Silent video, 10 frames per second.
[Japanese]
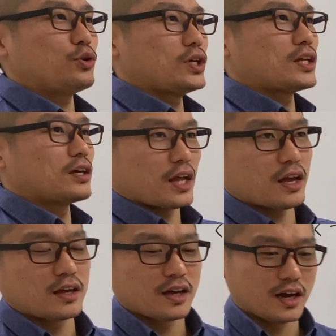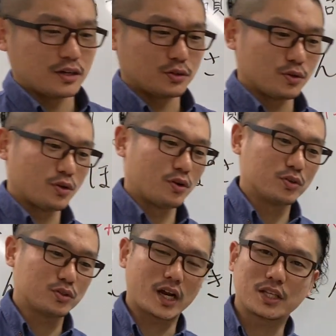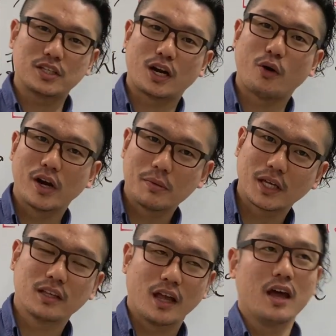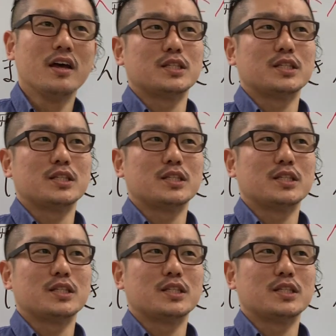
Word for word: とりだったらね、それがついたら終わりみたいなね。